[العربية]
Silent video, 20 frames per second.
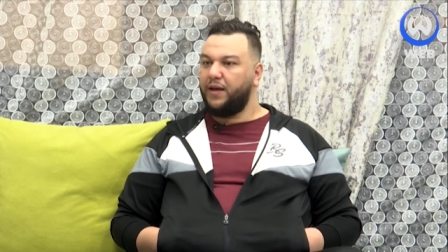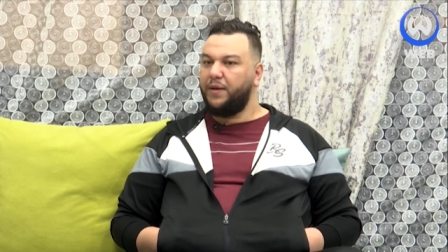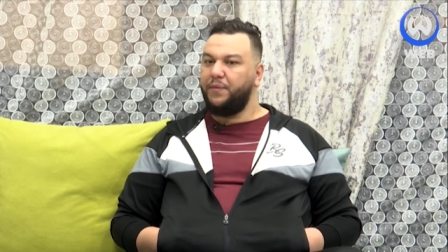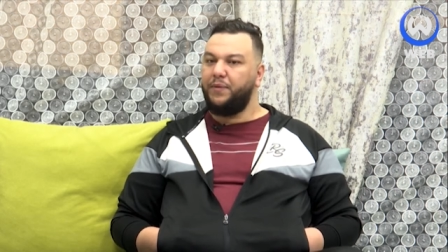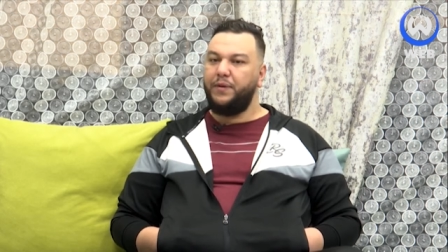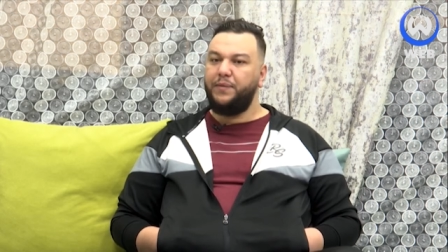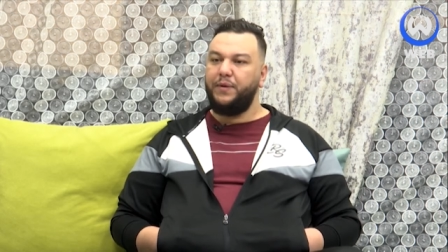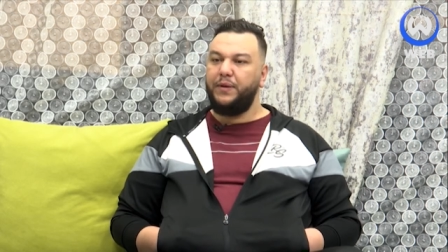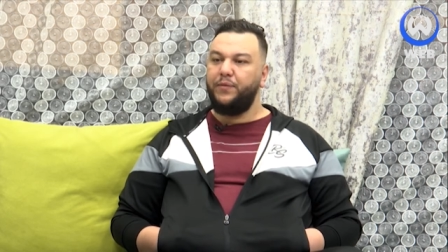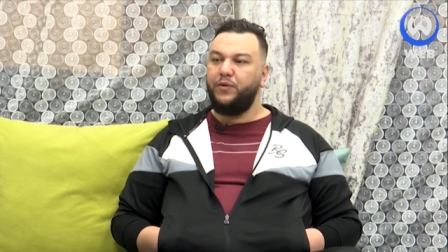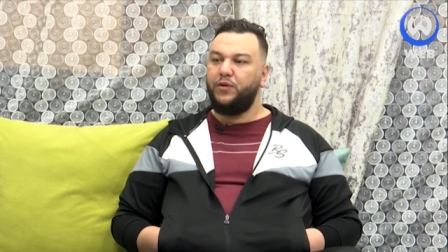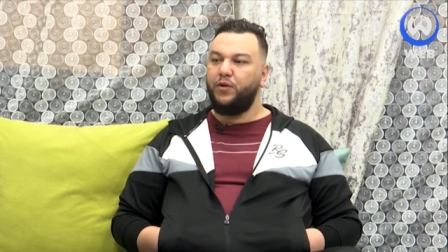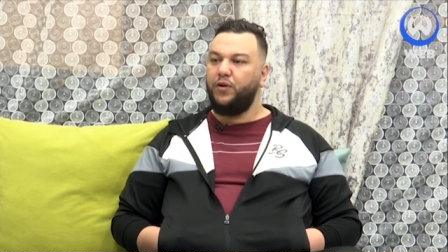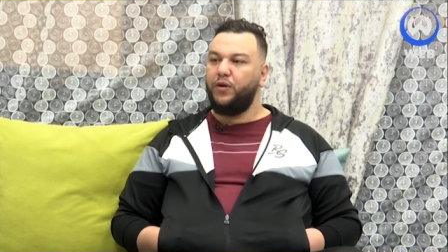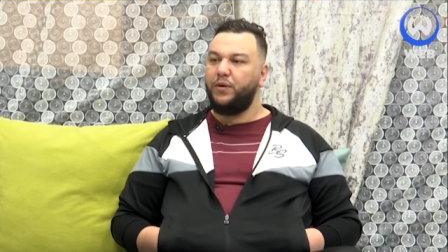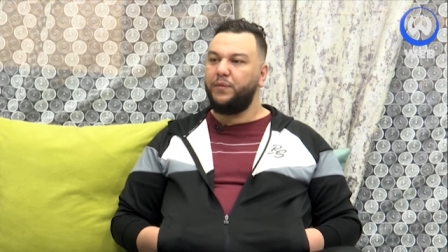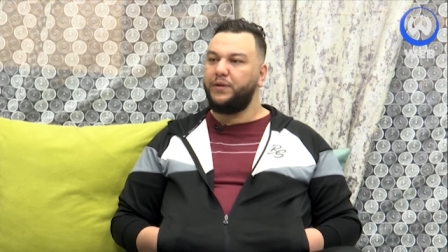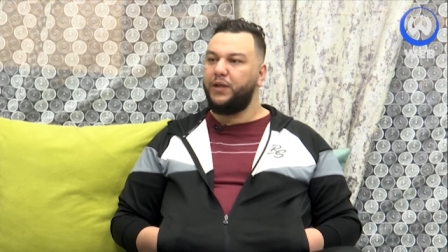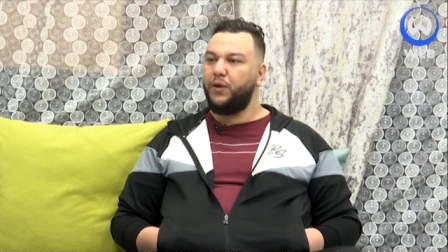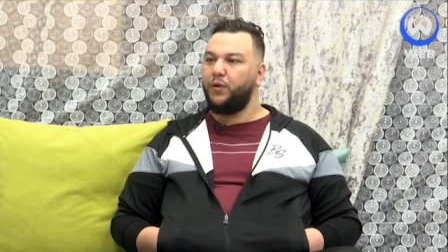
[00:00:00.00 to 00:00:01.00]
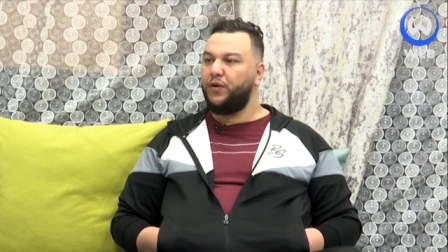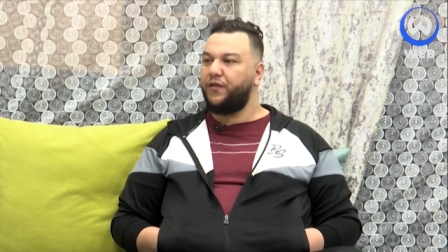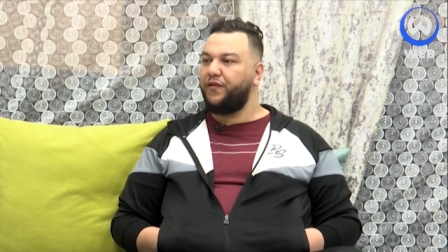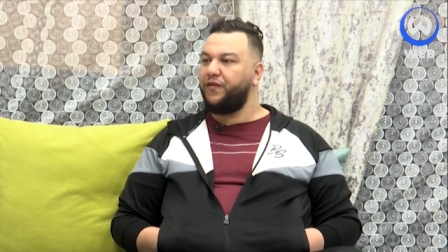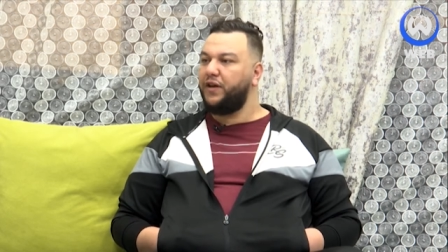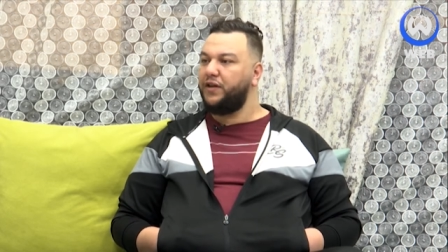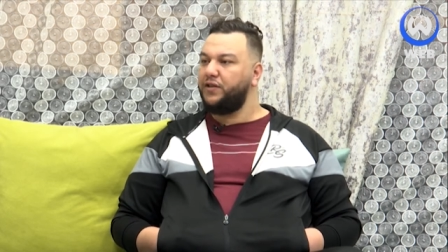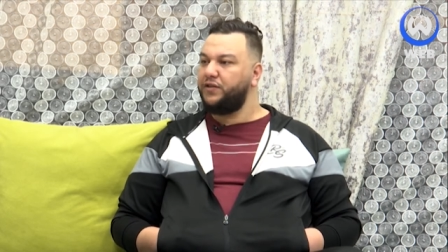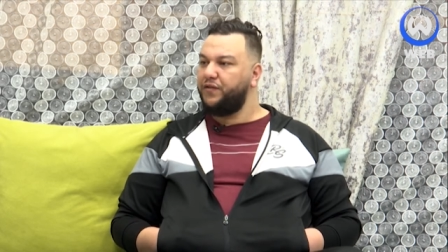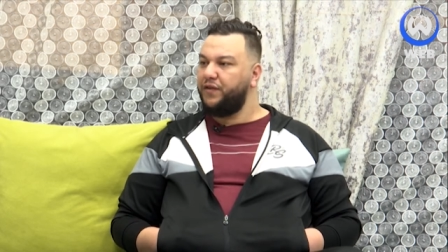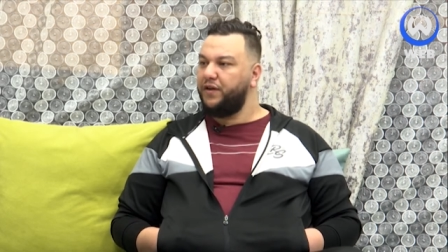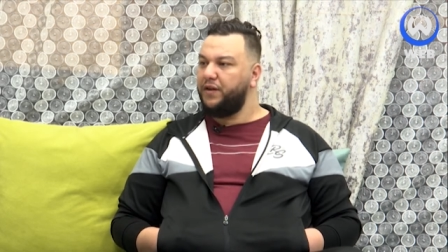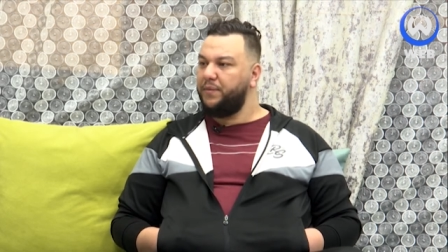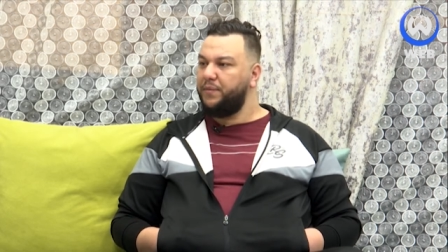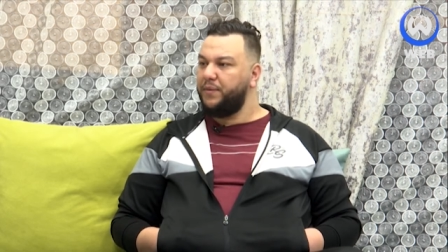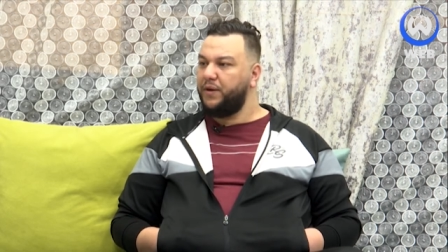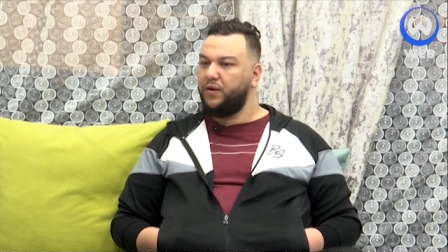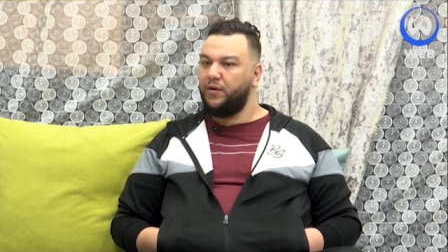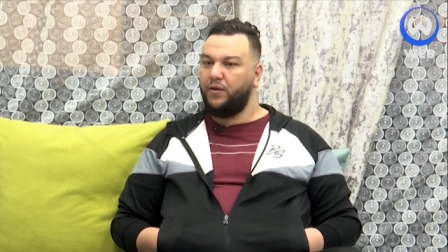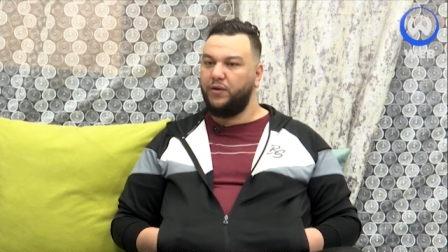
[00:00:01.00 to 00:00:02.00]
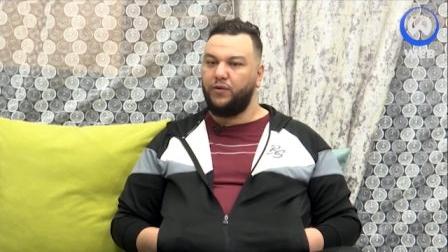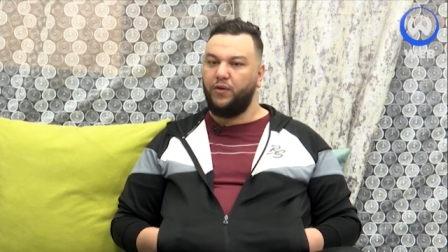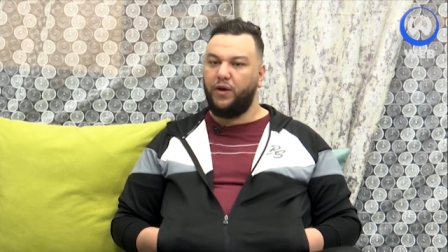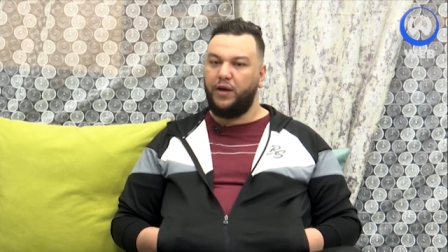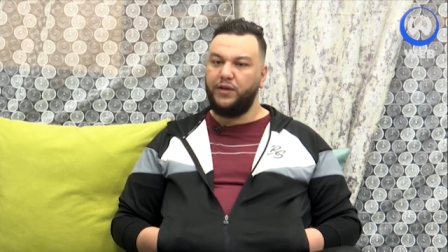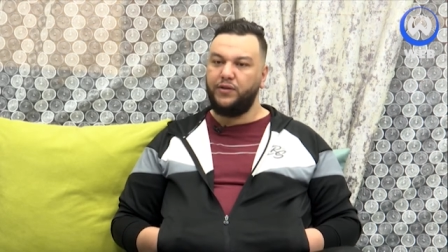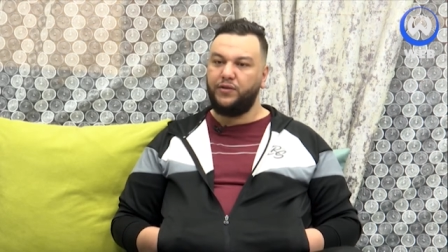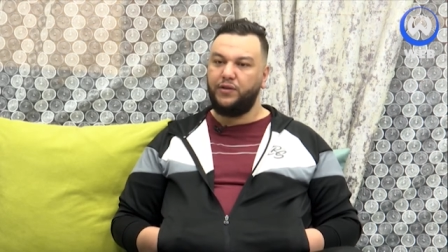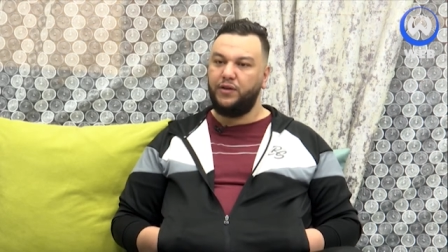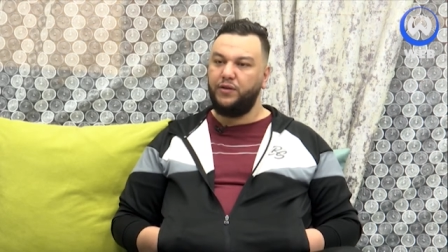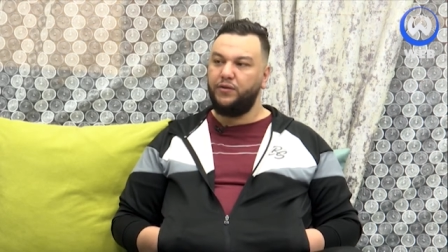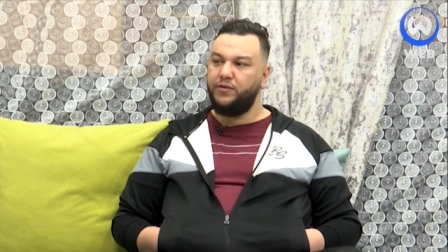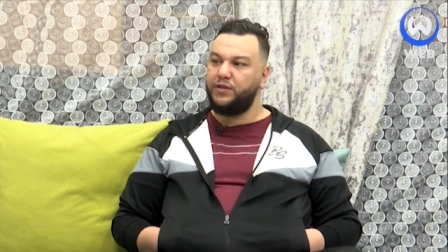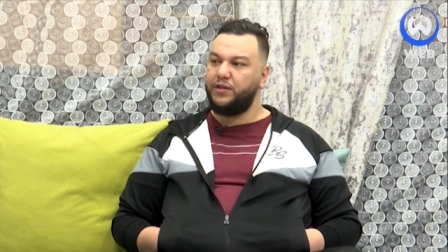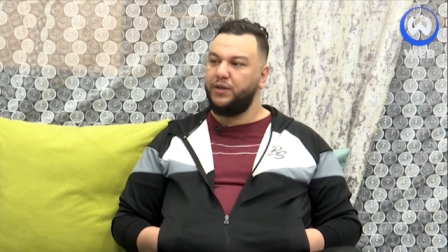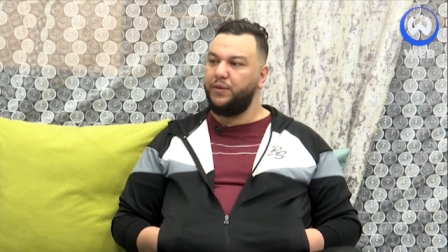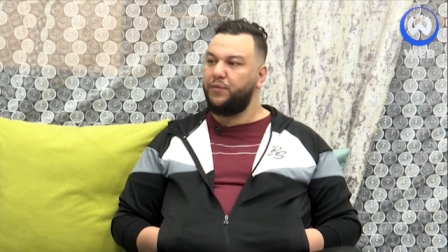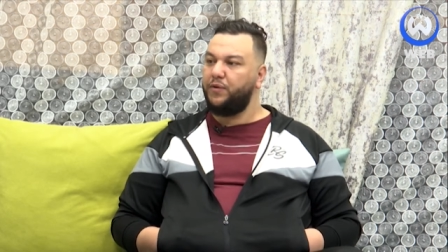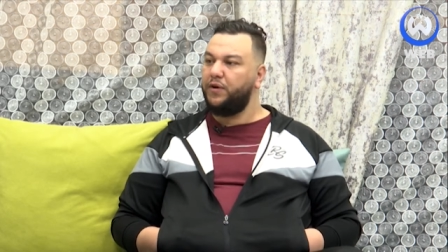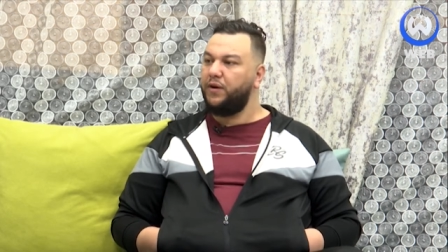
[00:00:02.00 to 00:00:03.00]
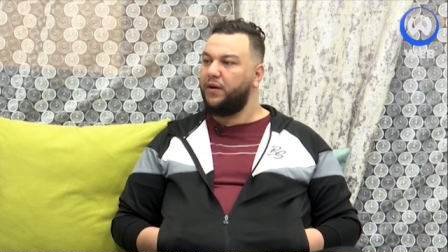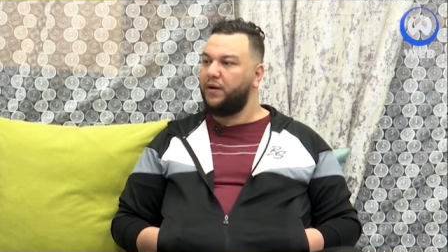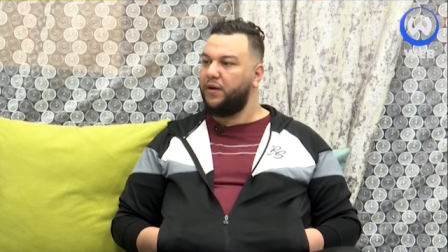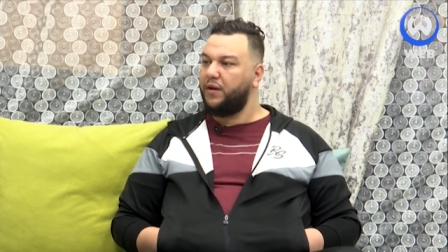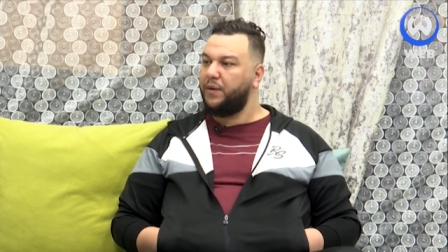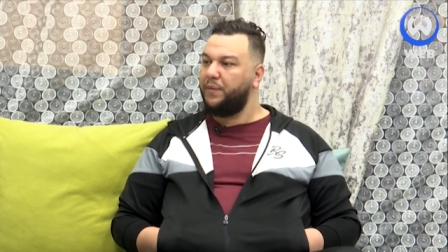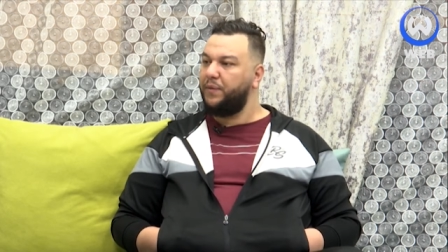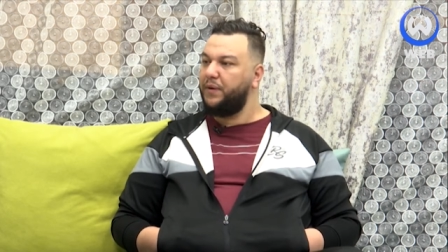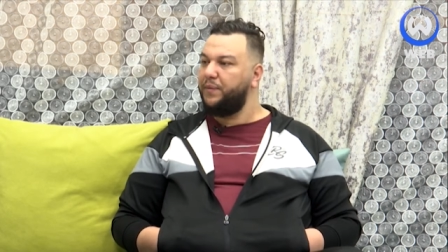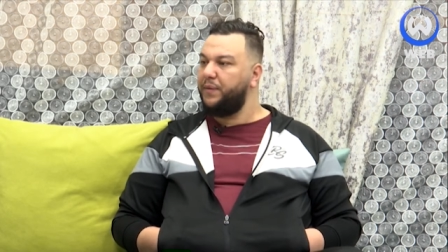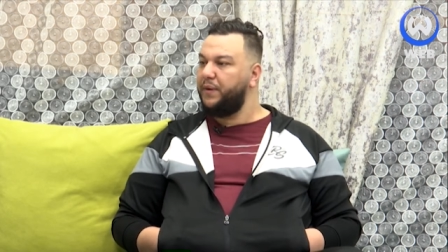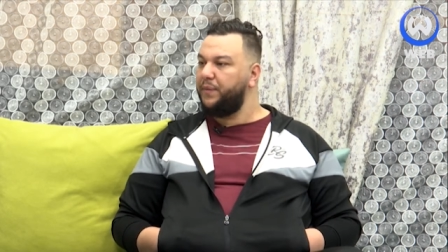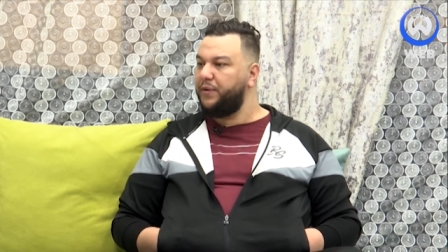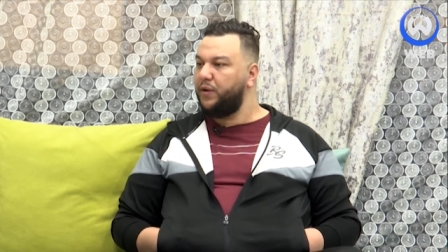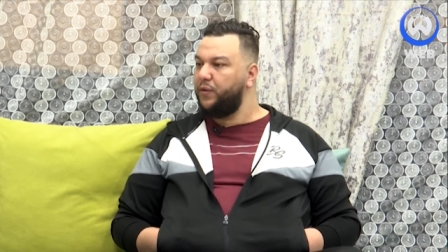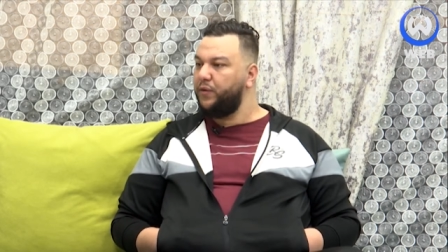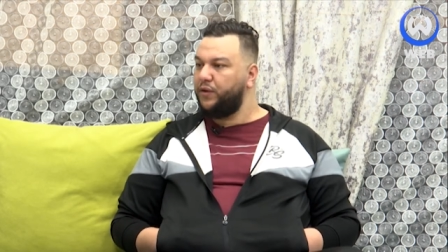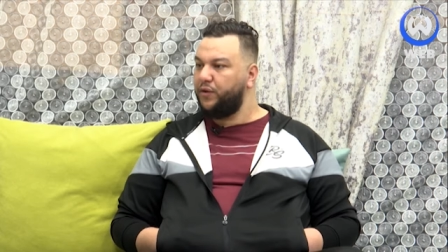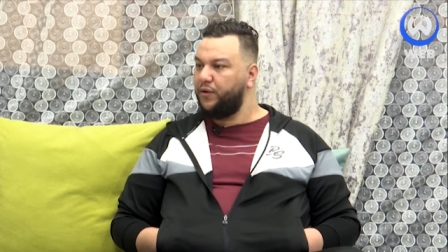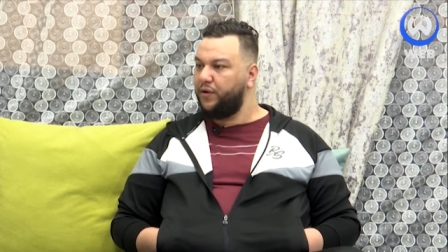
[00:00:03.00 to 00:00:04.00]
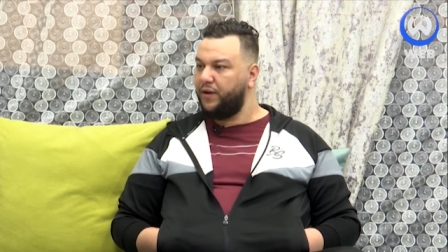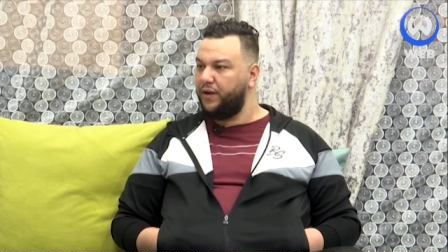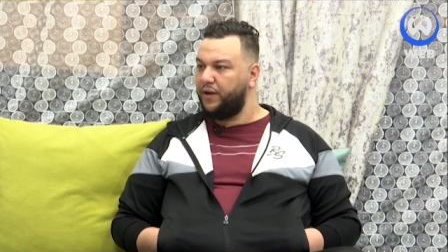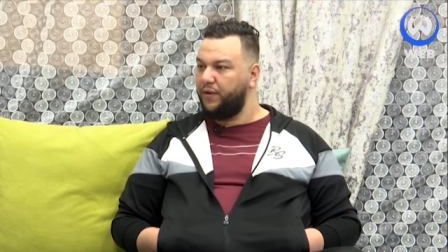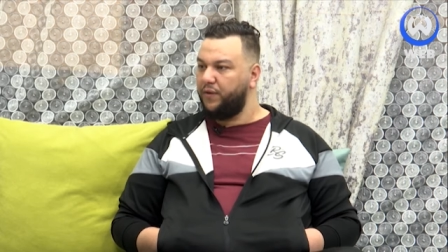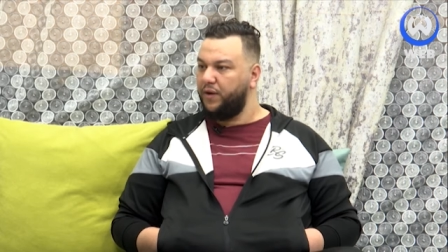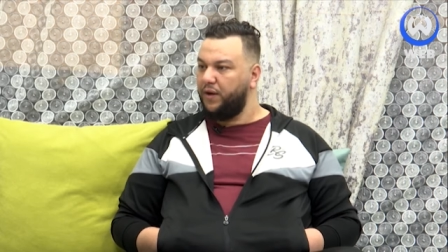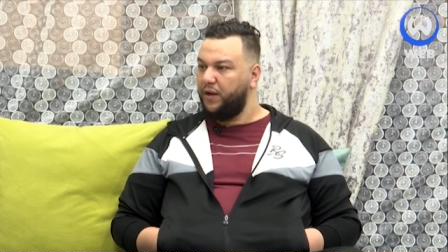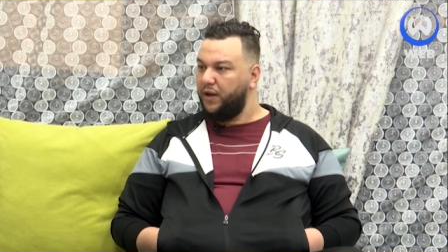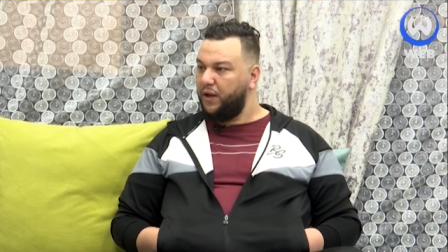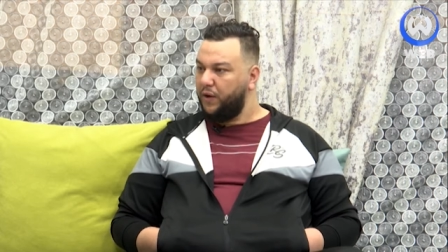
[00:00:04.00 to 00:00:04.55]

قبل ما يمدوا لهم دور في كاش فيلم يقعدوا عايشينو سي موا قبل ما يبداو يتورنيو